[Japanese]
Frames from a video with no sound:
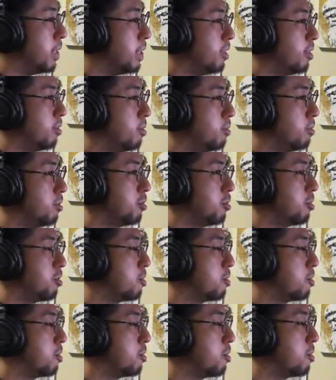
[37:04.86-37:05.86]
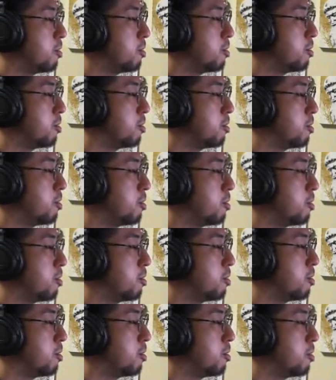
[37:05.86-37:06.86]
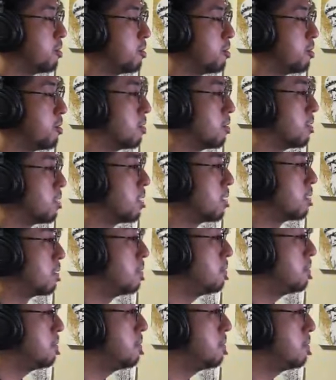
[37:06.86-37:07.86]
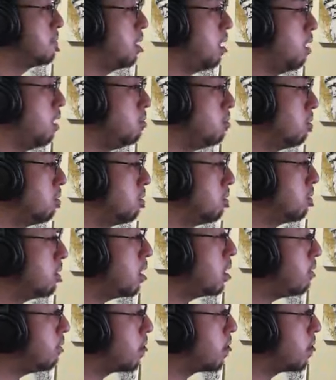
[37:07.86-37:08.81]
海道枠ね、作ってほしいよね。北海道はアイ